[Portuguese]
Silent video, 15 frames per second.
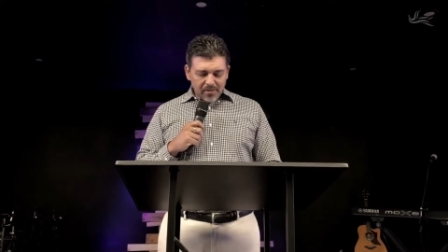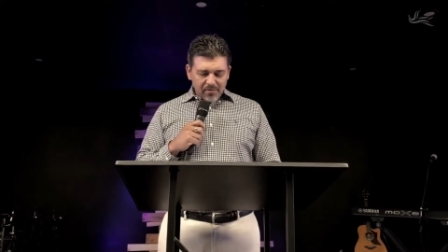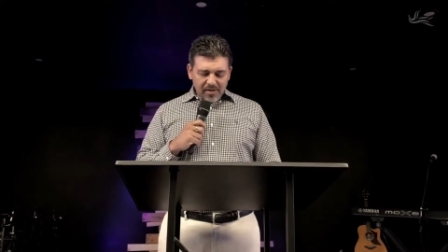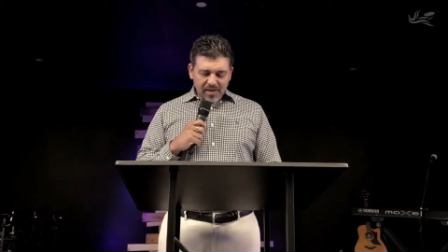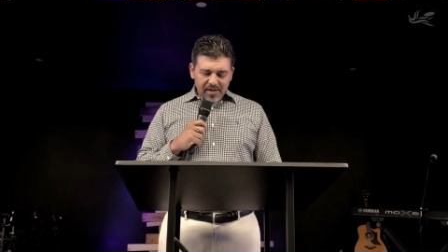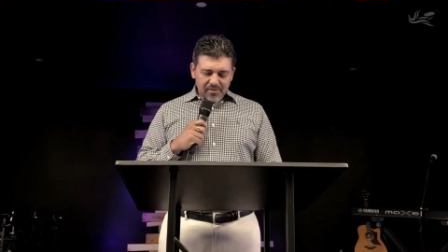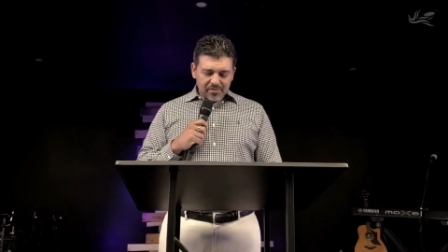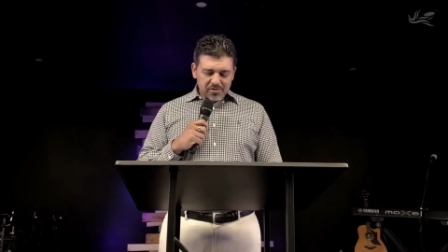Eu
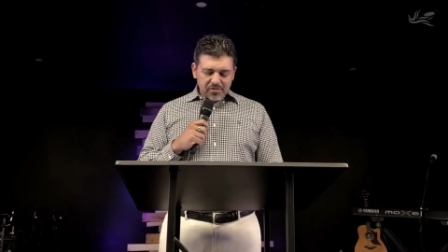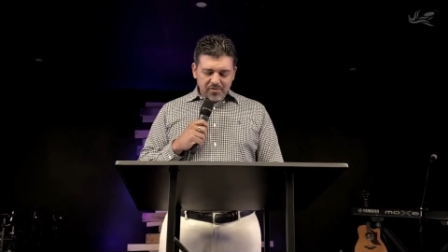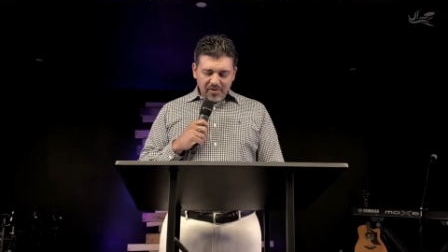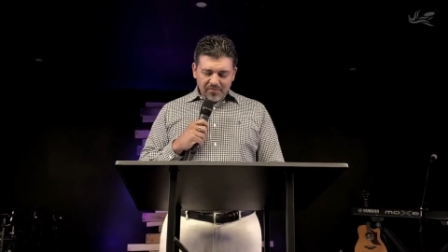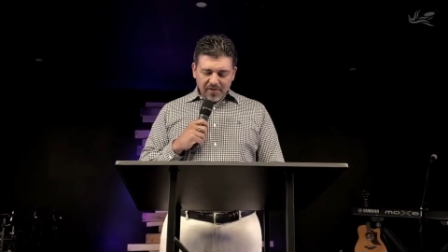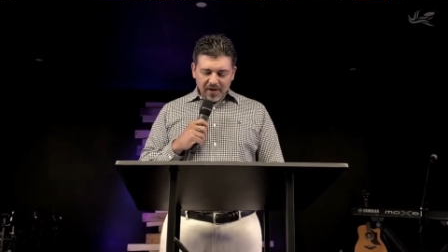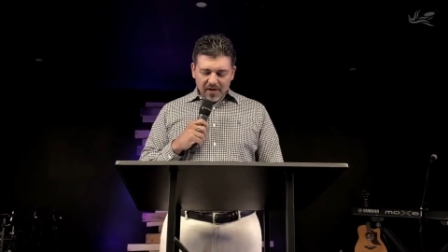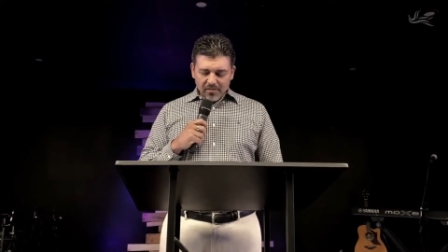creio que o
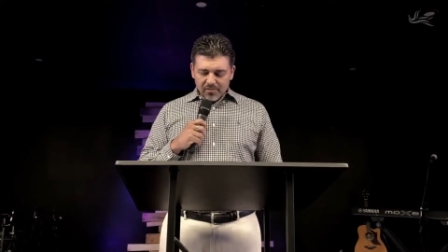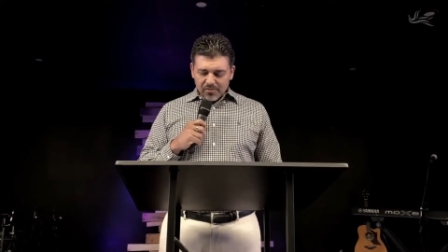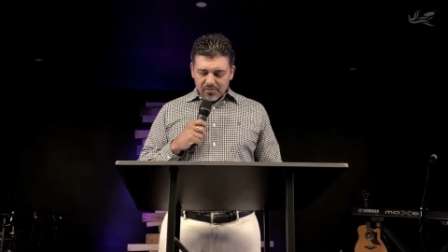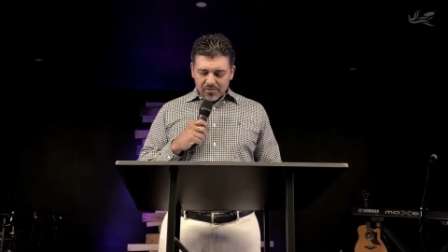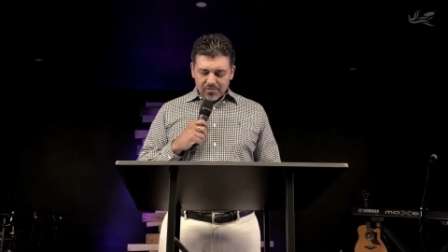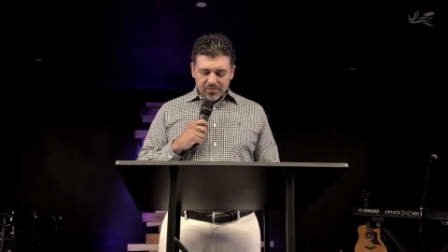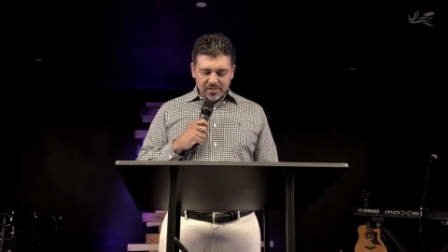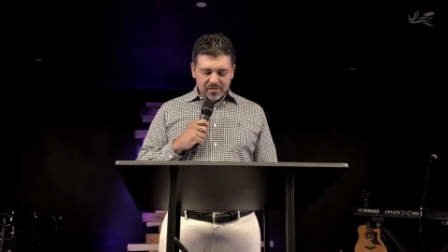Senhor vai falar
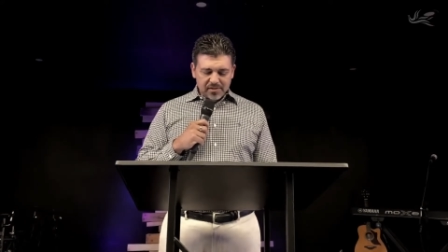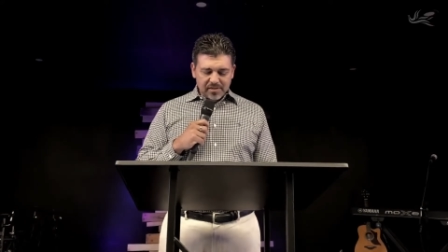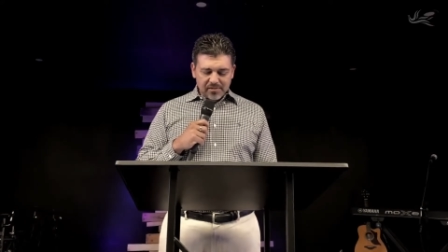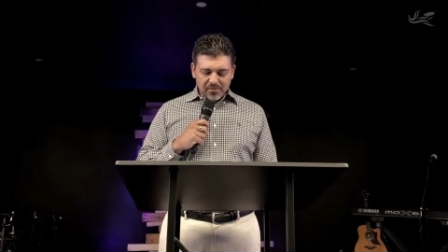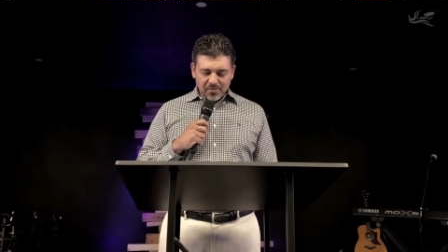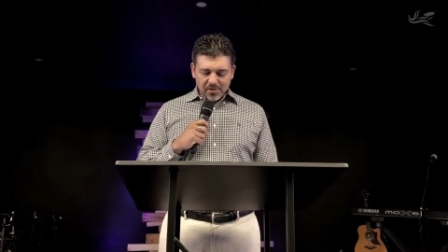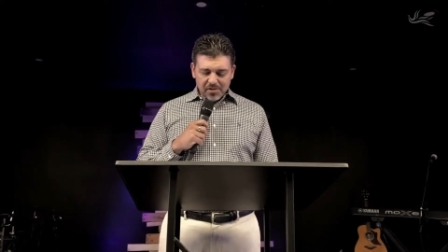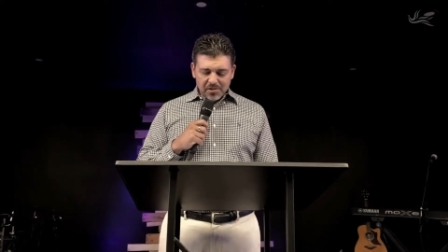conosco
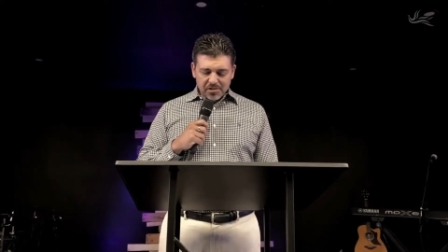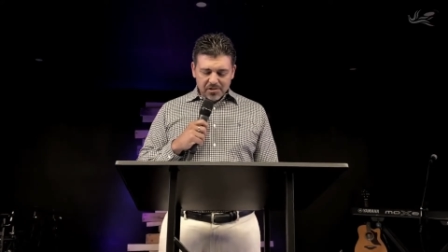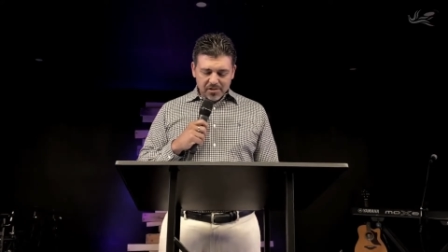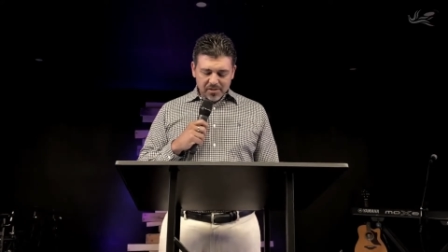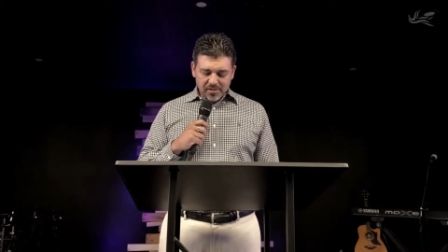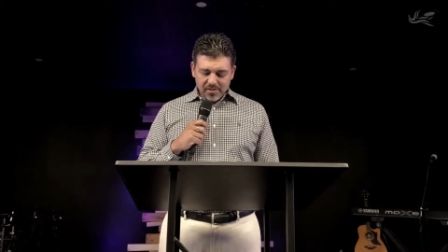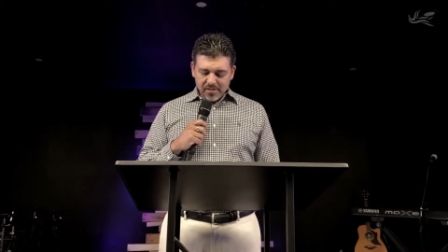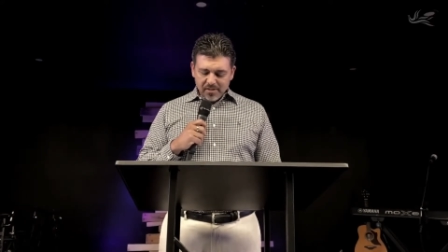nessa
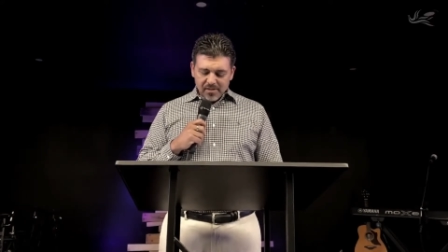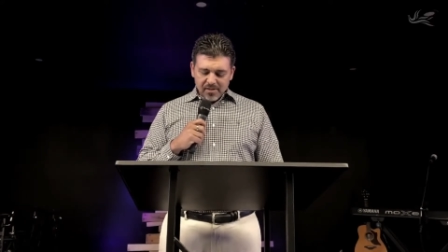noite.